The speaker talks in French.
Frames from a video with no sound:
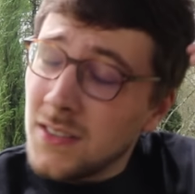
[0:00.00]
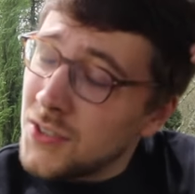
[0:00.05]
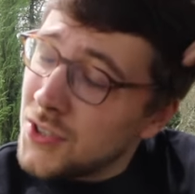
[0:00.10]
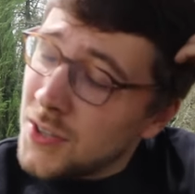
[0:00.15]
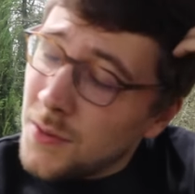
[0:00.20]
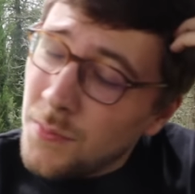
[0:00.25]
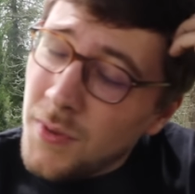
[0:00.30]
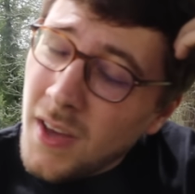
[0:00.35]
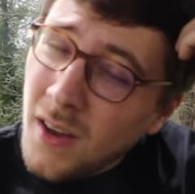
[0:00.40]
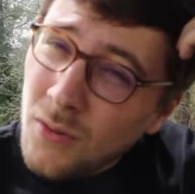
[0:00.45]

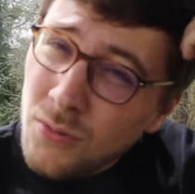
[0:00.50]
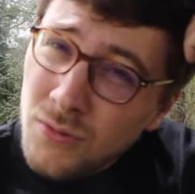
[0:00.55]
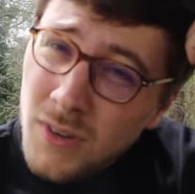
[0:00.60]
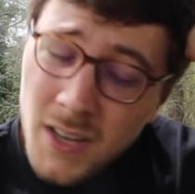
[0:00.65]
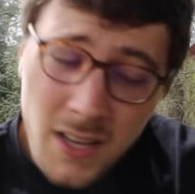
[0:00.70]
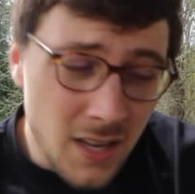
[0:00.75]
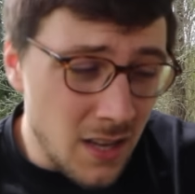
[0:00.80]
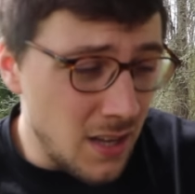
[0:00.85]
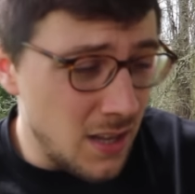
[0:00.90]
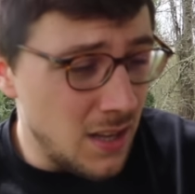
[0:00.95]
J'ai bien
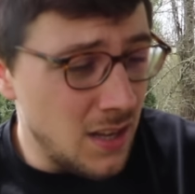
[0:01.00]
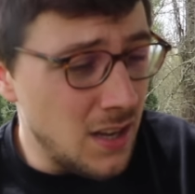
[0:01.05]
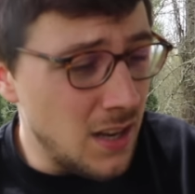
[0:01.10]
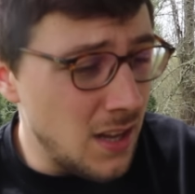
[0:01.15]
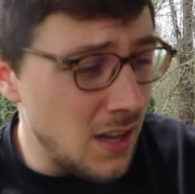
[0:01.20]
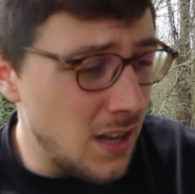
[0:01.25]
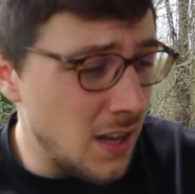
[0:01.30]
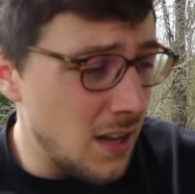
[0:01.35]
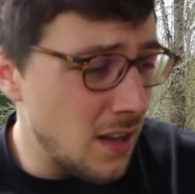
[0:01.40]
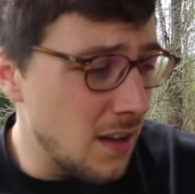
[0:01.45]
roulé,
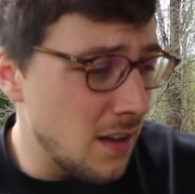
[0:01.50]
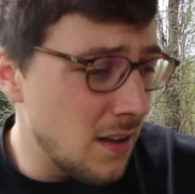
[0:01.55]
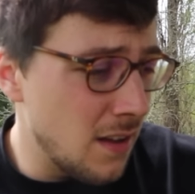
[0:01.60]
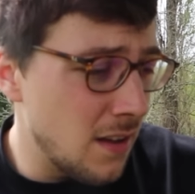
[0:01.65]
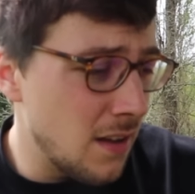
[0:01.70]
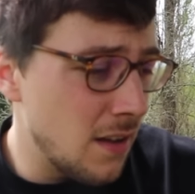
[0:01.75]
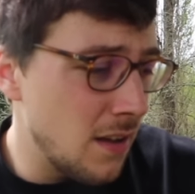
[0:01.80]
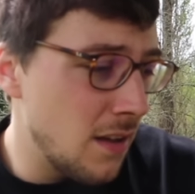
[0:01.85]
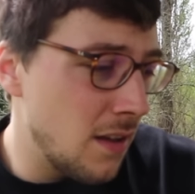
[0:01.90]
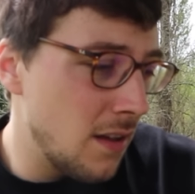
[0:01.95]
il est
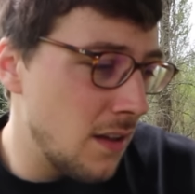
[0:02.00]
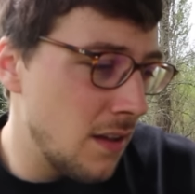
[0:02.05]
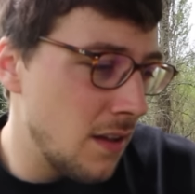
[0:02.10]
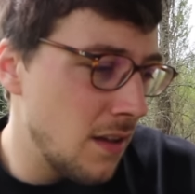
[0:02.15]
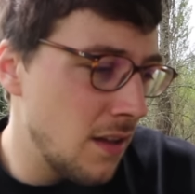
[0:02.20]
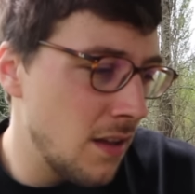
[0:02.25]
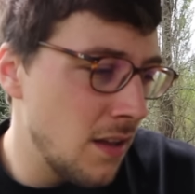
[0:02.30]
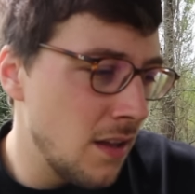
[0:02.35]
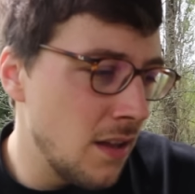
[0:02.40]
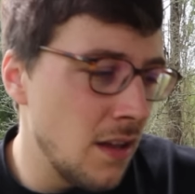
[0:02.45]

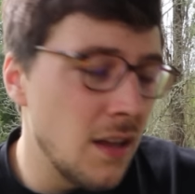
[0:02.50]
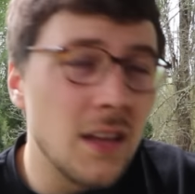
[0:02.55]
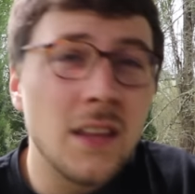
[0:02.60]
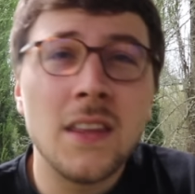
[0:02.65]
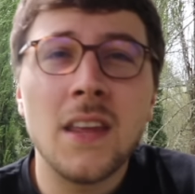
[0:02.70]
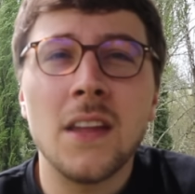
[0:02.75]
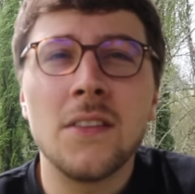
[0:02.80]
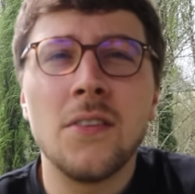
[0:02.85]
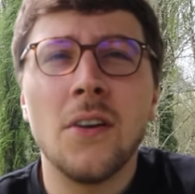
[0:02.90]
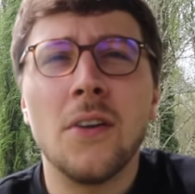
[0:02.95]

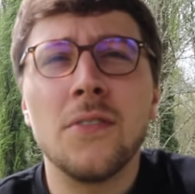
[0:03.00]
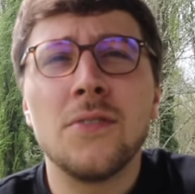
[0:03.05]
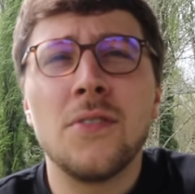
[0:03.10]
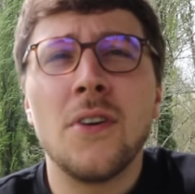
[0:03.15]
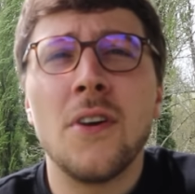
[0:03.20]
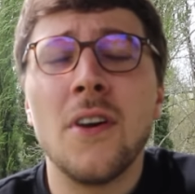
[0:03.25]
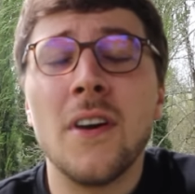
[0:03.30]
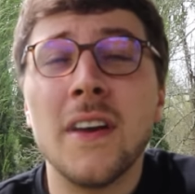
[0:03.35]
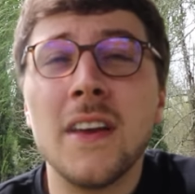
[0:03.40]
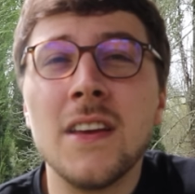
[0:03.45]
14h
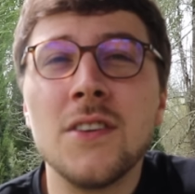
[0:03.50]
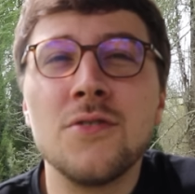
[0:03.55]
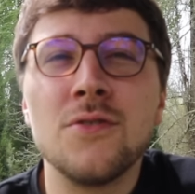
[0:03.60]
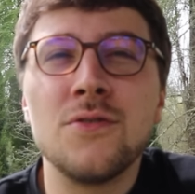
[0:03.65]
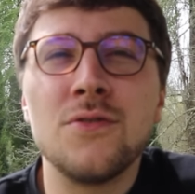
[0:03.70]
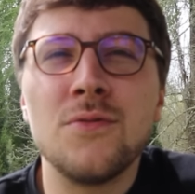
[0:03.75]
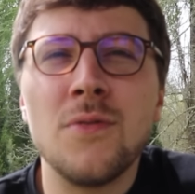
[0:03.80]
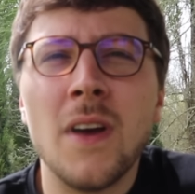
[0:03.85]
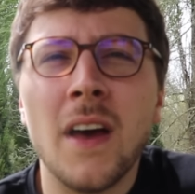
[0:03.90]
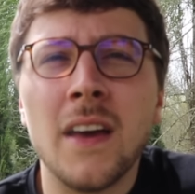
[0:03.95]
euh, et je
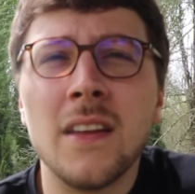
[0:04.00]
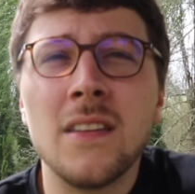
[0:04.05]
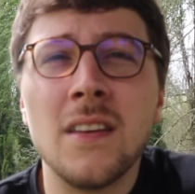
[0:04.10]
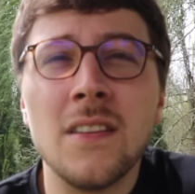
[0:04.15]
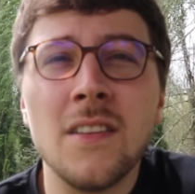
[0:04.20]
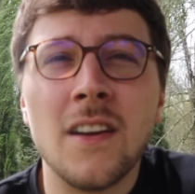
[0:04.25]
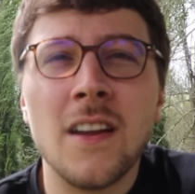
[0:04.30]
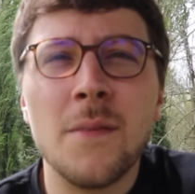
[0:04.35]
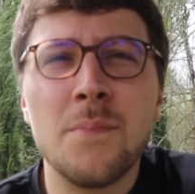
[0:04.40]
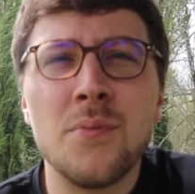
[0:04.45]
suis
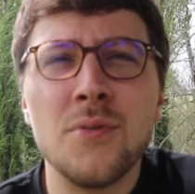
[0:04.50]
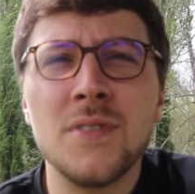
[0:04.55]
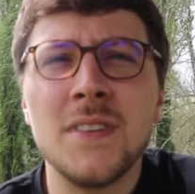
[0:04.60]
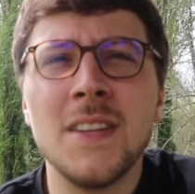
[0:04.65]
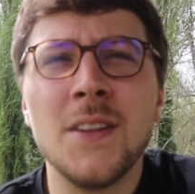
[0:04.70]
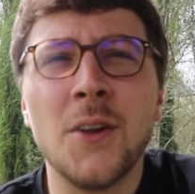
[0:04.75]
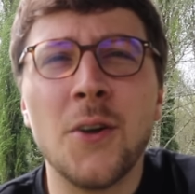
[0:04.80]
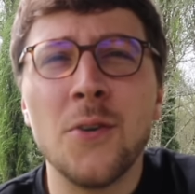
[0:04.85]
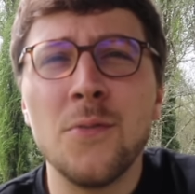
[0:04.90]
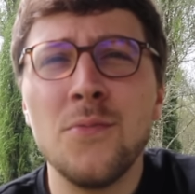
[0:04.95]
arrêté dans la
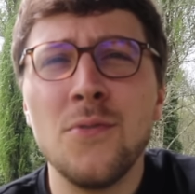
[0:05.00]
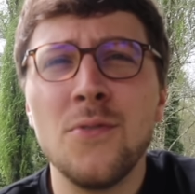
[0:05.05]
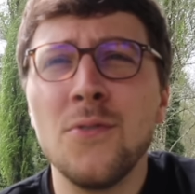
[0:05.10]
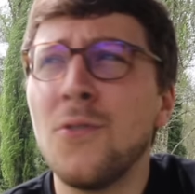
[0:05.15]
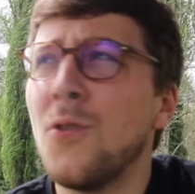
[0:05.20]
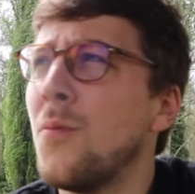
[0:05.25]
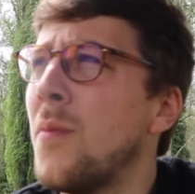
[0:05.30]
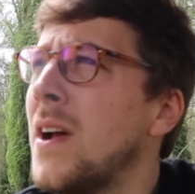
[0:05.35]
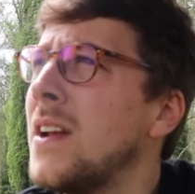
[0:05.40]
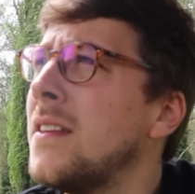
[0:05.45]
petite commune
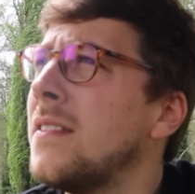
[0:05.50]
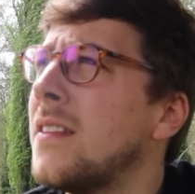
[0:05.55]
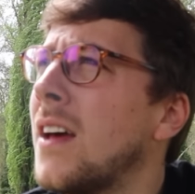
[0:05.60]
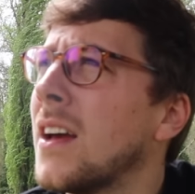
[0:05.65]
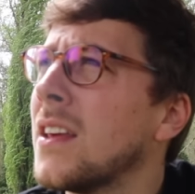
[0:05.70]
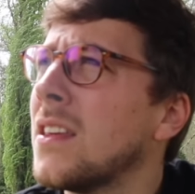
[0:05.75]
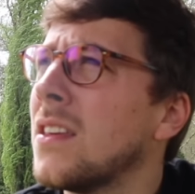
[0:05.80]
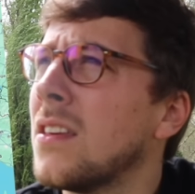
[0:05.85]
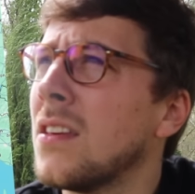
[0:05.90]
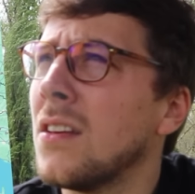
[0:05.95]
de
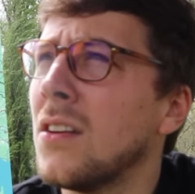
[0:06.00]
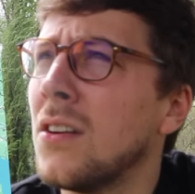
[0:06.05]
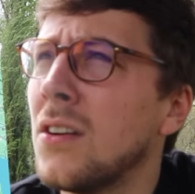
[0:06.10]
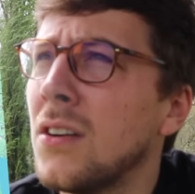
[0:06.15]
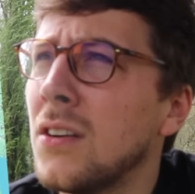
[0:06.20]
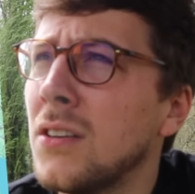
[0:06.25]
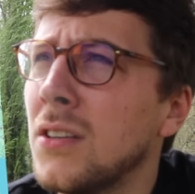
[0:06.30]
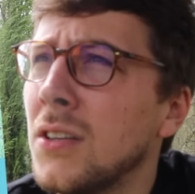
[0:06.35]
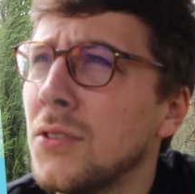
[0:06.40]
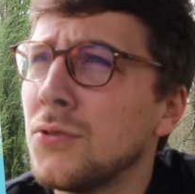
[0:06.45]
Balizac.
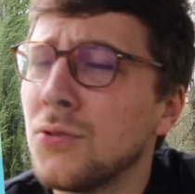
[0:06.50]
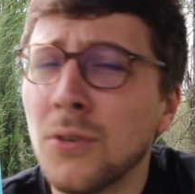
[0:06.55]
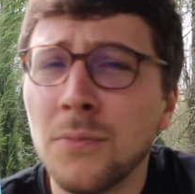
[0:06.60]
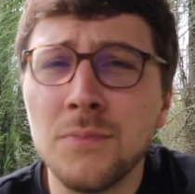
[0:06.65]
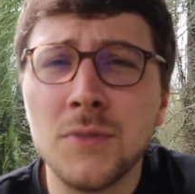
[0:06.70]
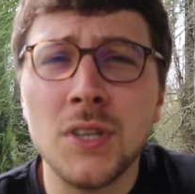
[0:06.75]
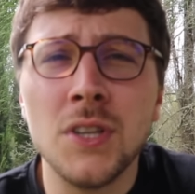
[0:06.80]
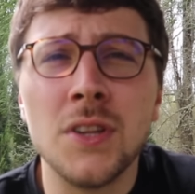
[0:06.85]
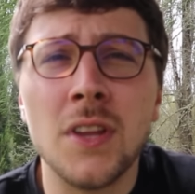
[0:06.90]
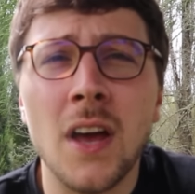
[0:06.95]
Euh, sur
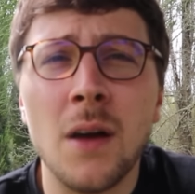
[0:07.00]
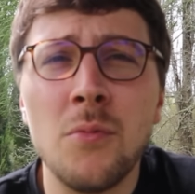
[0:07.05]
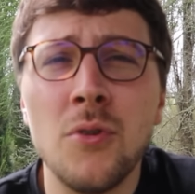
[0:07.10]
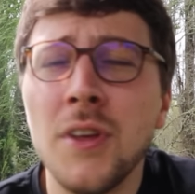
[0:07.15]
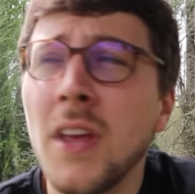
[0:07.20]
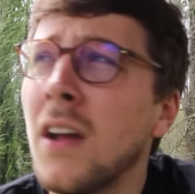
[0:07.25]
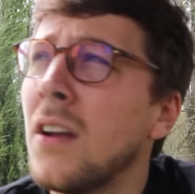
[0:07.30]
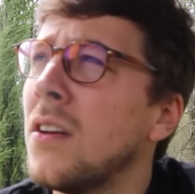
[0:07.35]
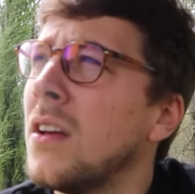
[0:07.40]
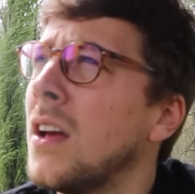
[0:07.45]
une petite table,
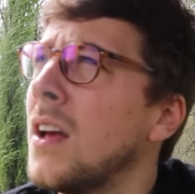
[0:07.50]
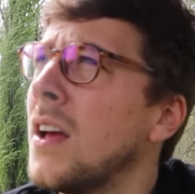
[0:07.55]
il y a